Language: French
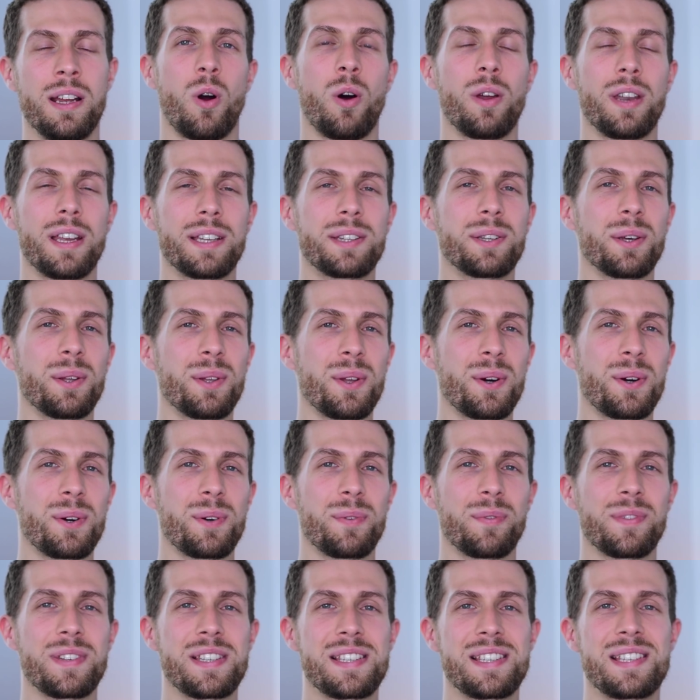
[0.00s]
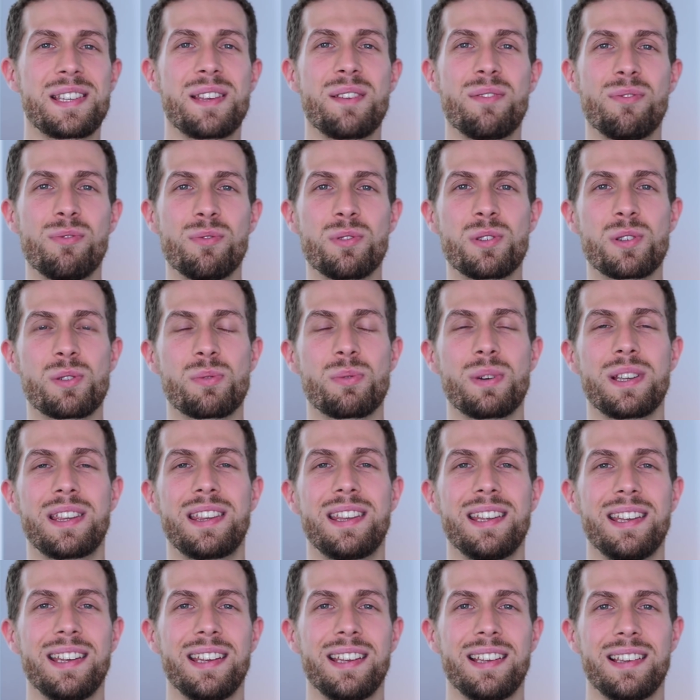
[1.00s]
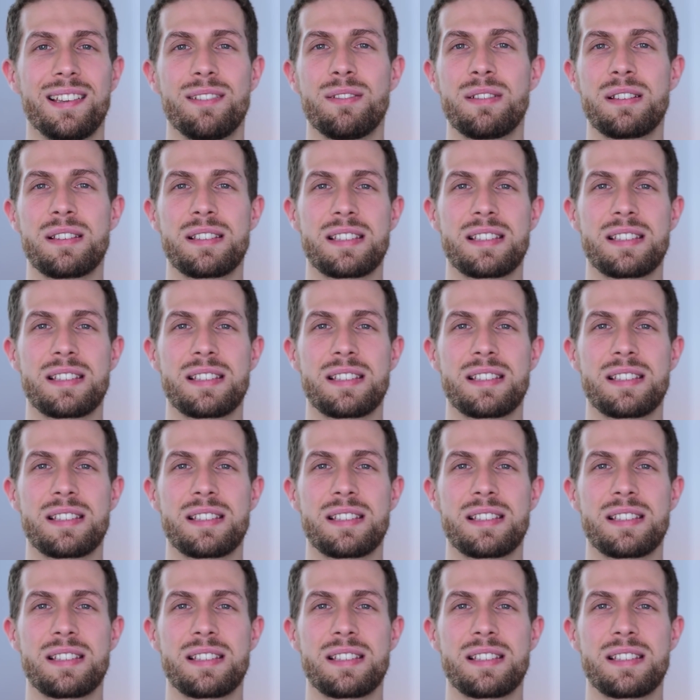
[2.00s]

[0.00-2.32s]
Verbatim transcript: en attendant, si vous souhaitez